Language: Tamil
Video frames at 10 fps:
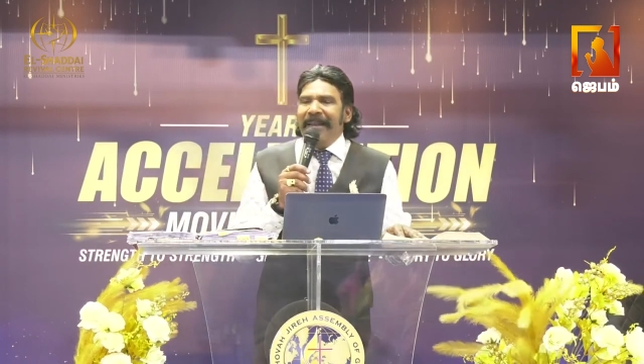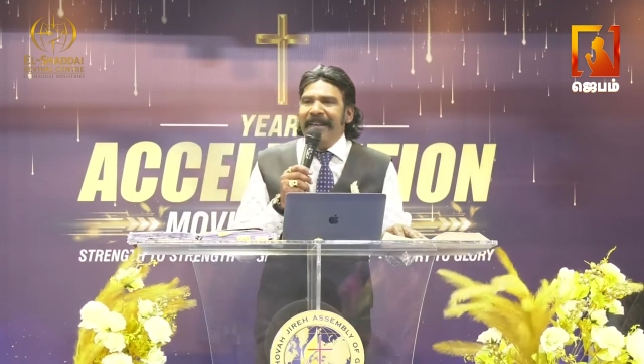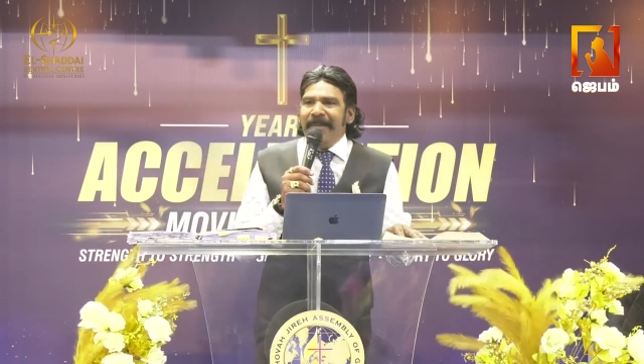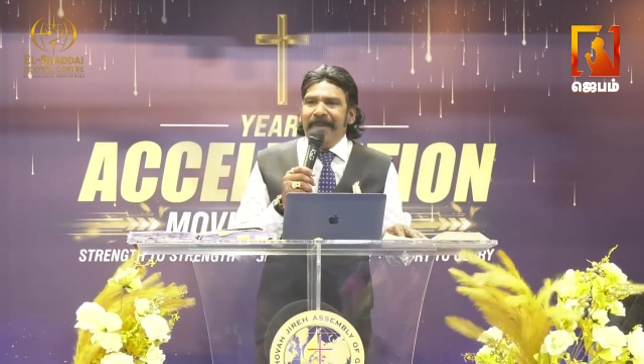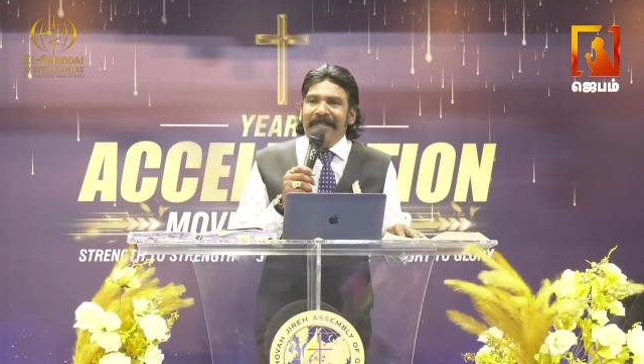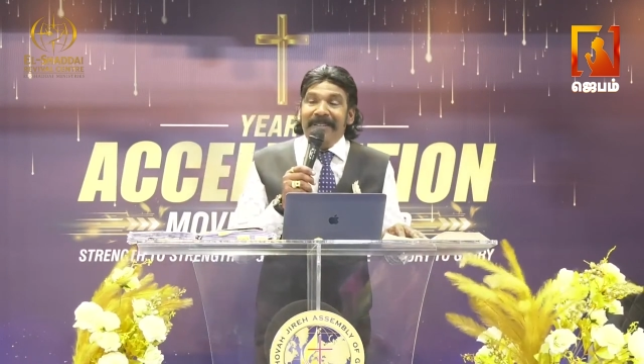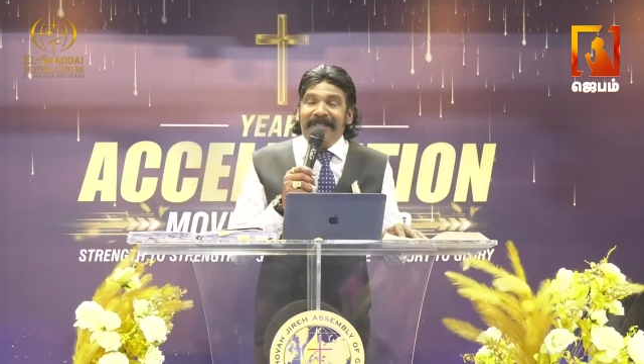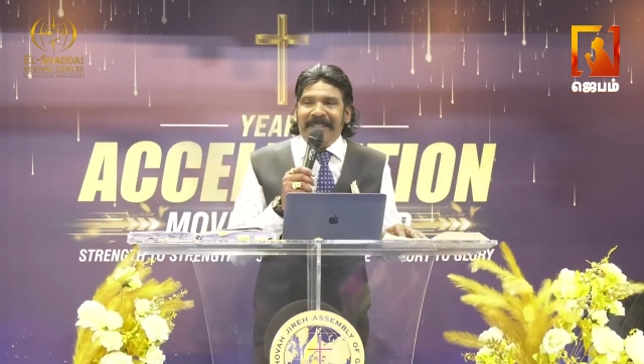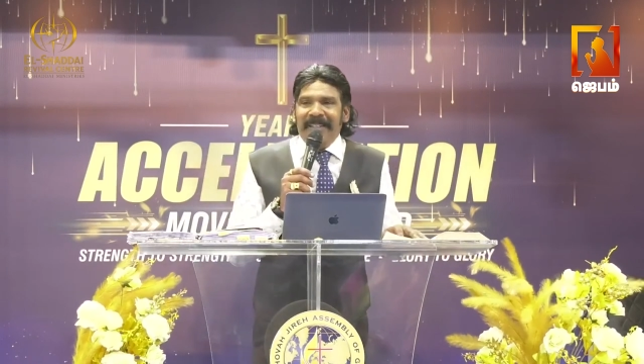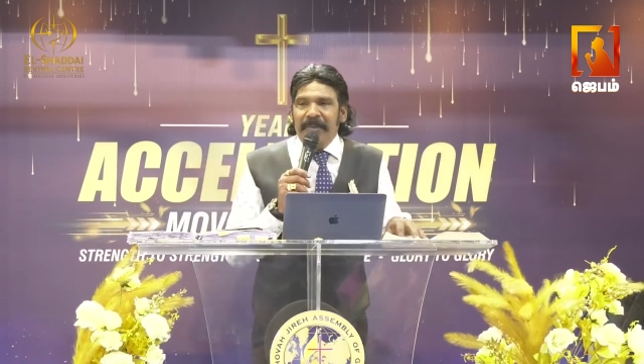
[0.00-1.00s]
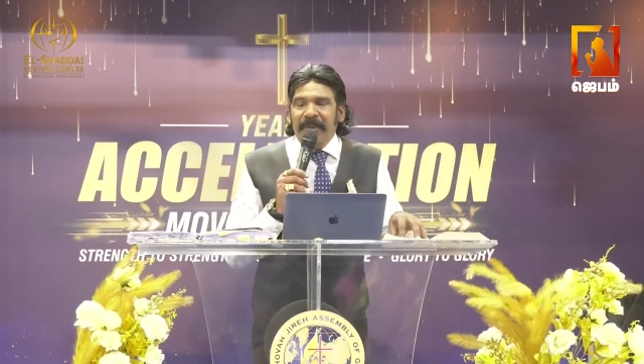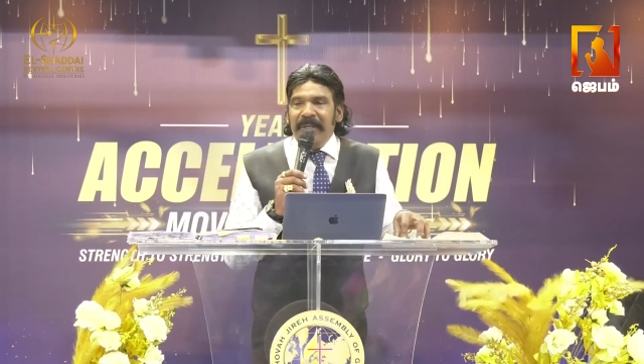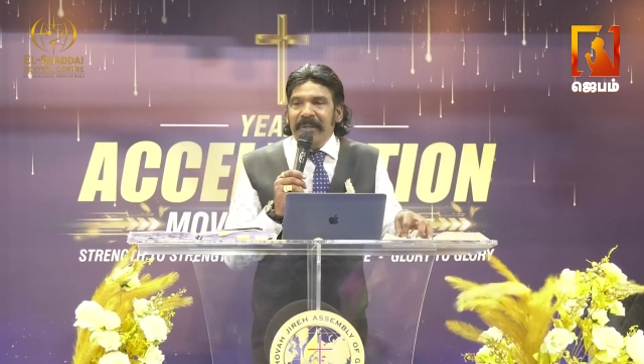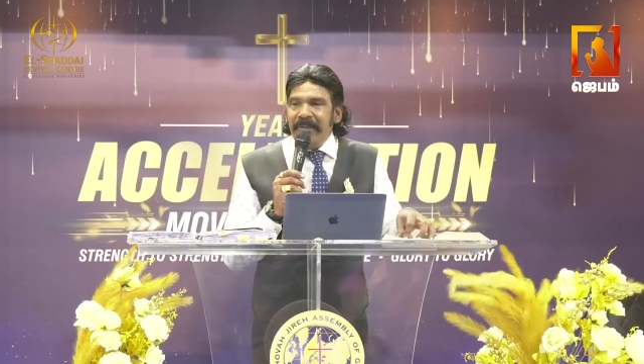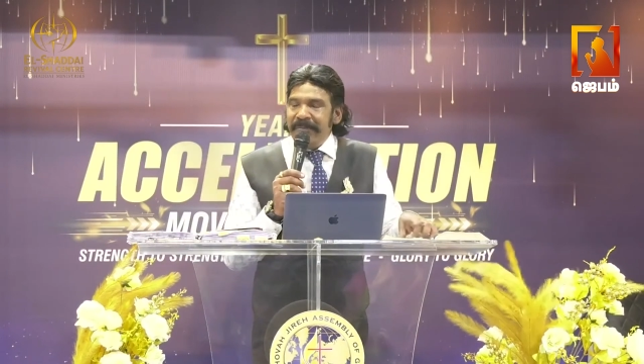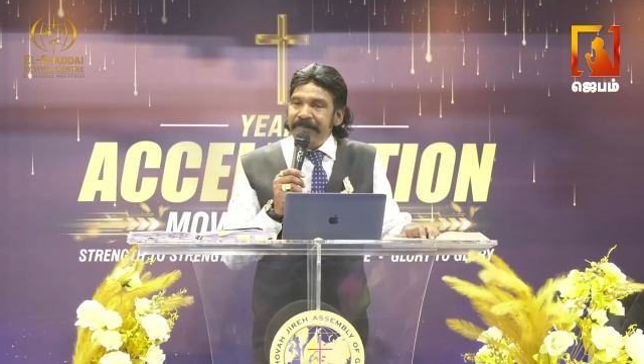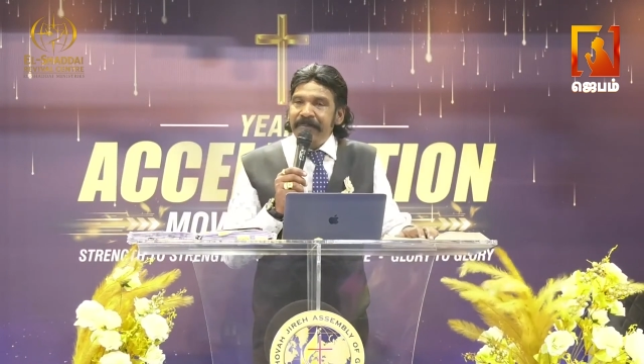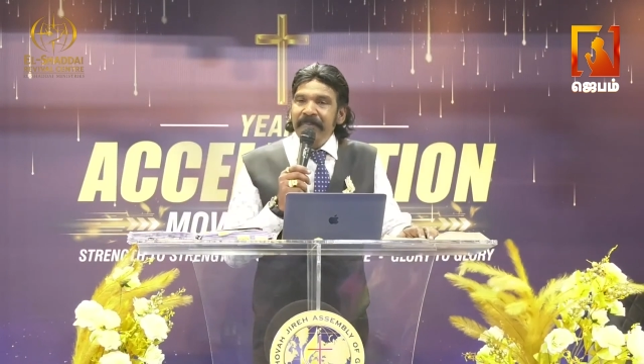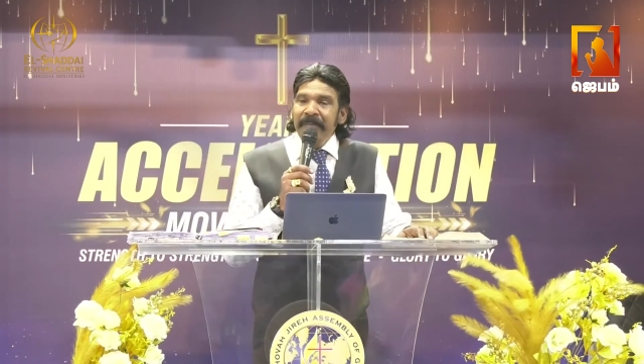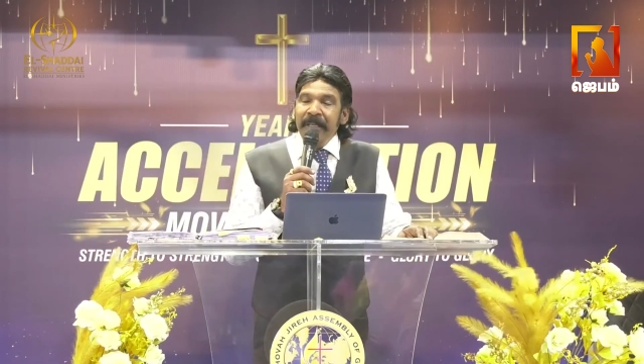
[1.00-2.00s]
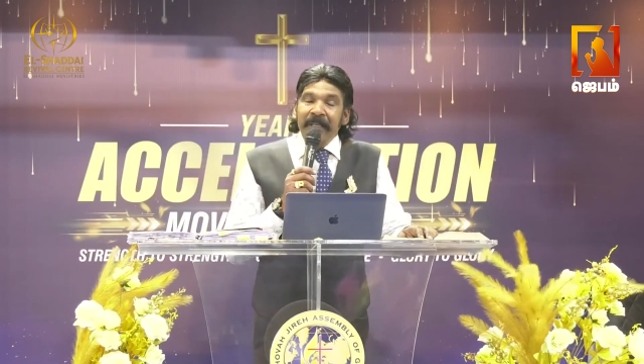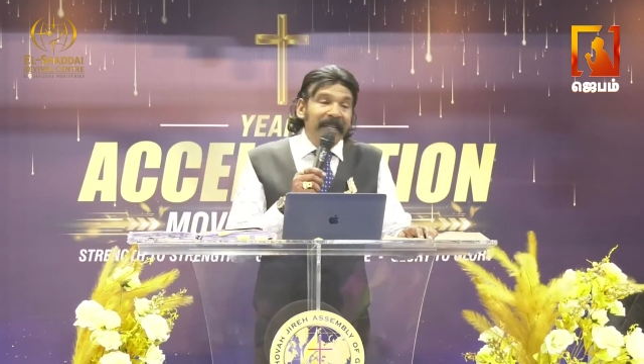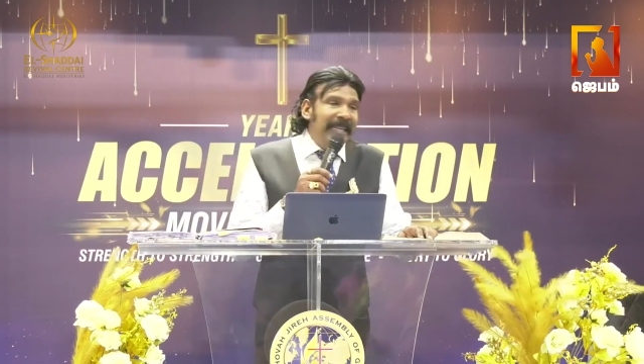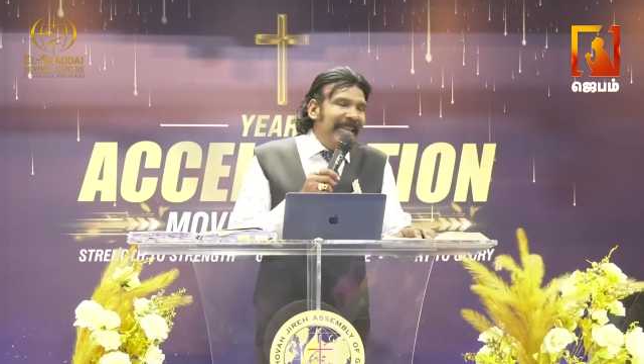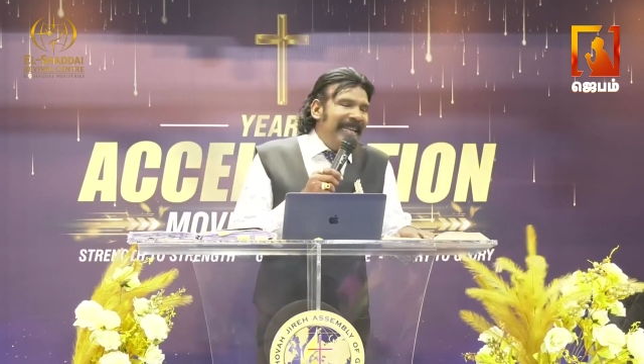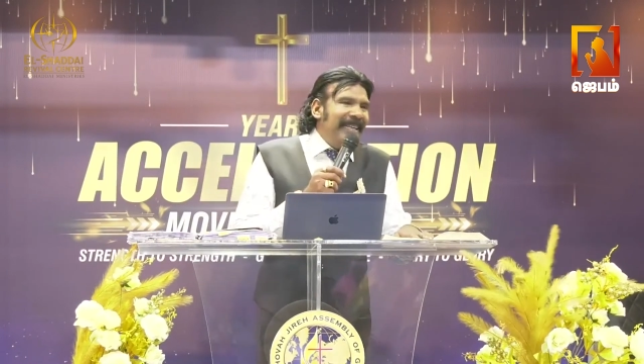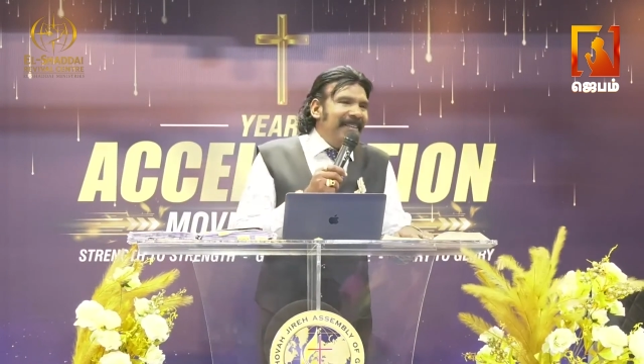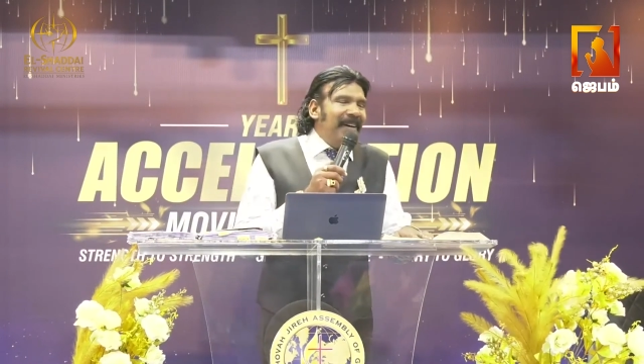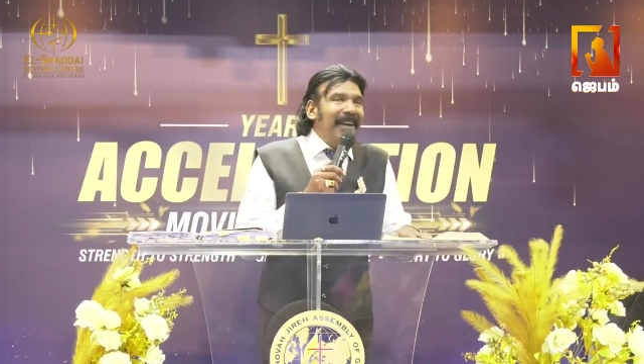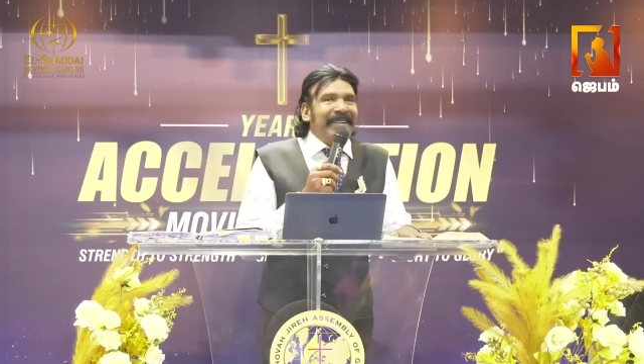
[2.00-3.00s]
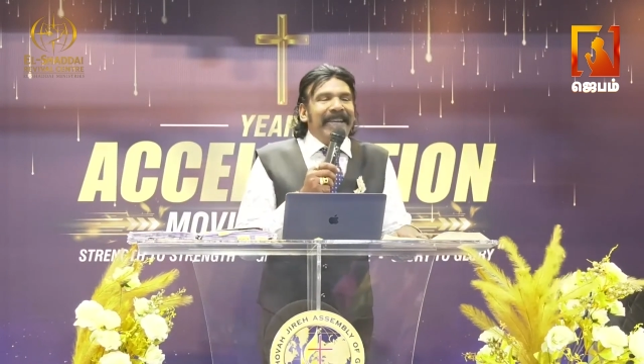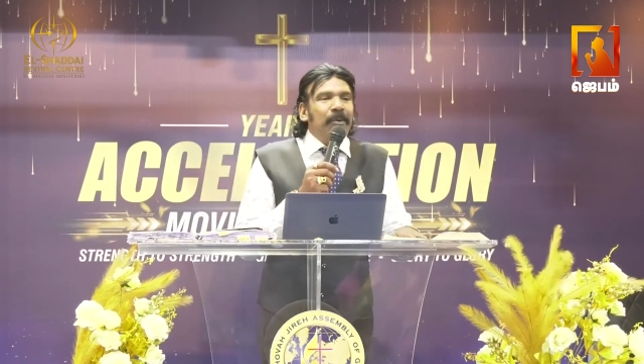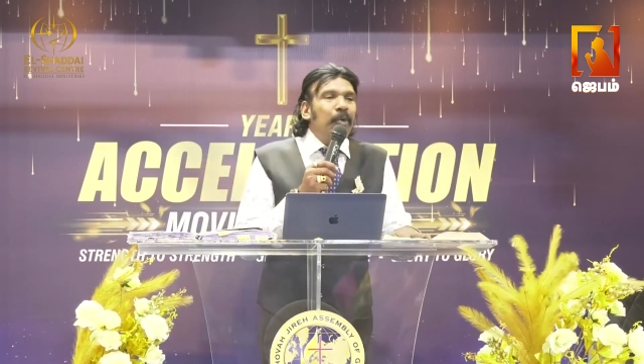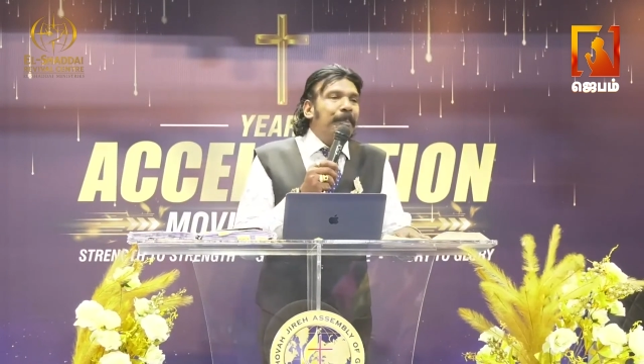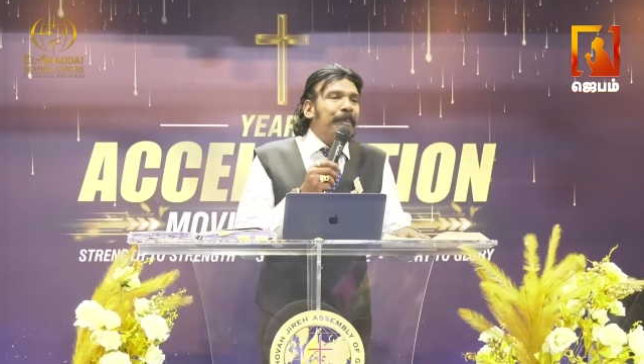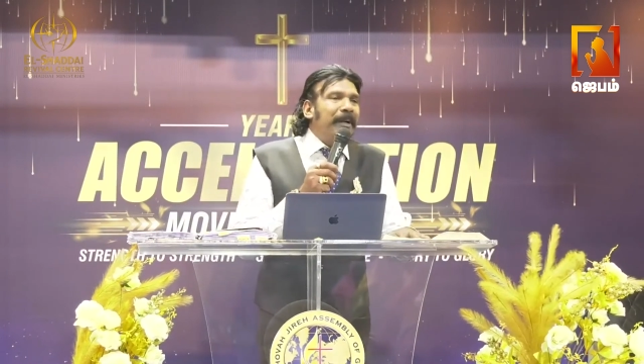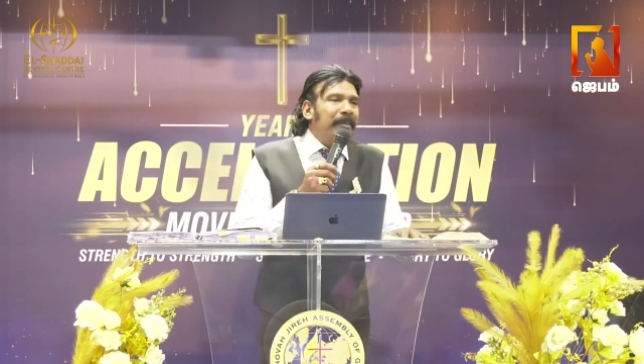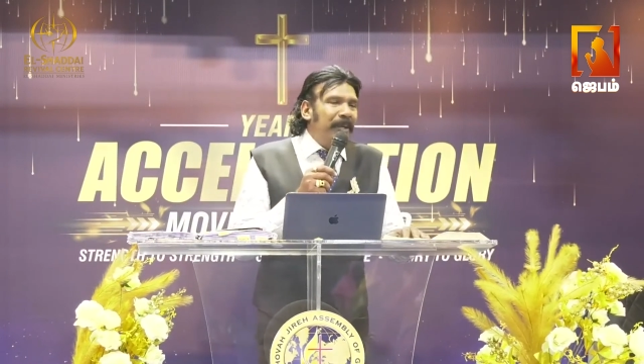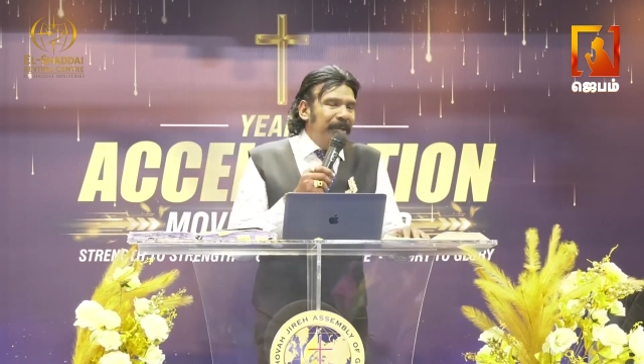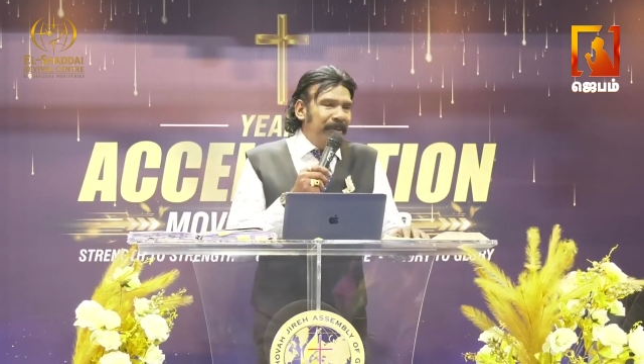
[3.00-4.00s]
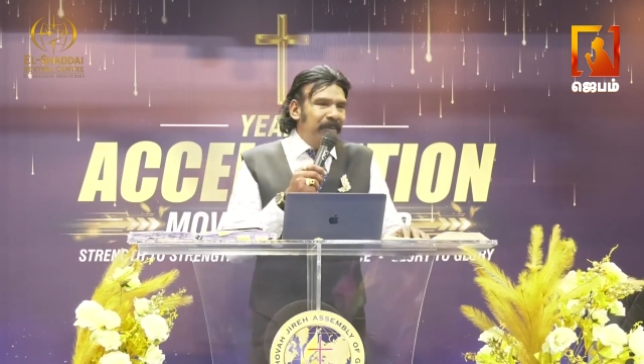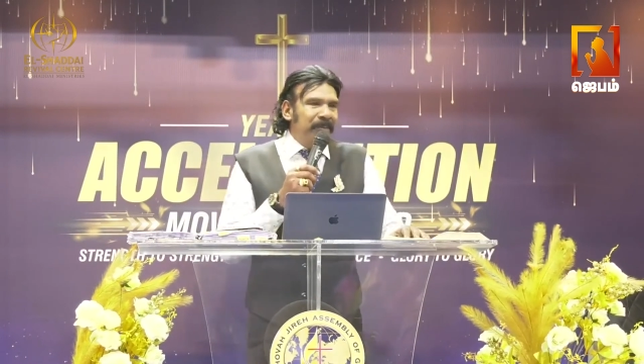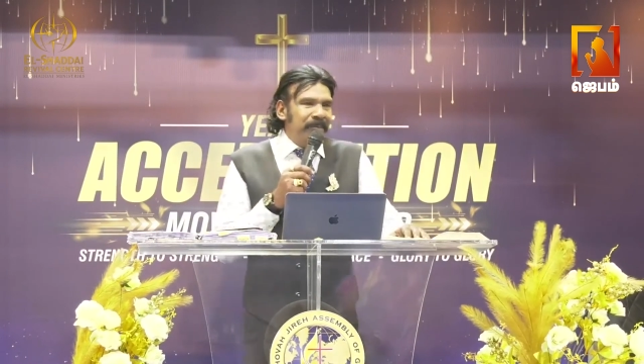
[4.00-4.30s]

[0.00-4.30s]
நல்ல பிஸ்னஸ் செய்ய முடியும் நீ நல்ல வாழ்க்கையில் உருப்பட முடியும்